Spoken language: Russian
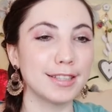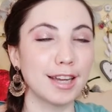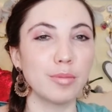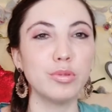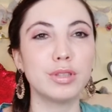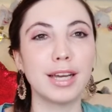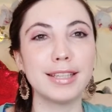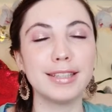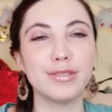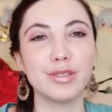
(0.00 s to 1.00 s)
как будто
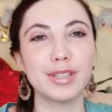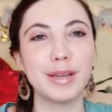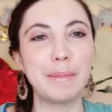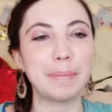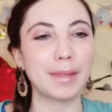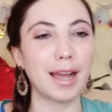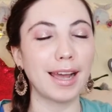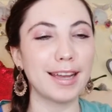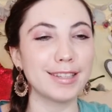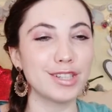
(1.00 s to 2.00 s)
они вот
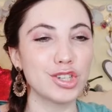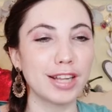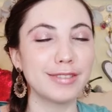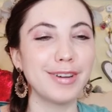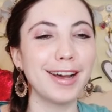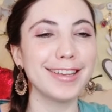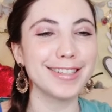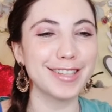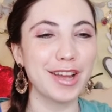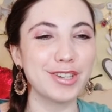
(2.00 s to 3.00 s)
какая-то жратва, я
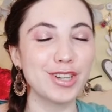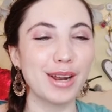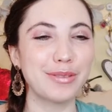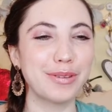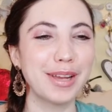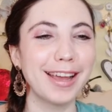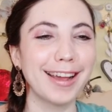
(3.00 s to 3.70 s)
не знаю, жертвы,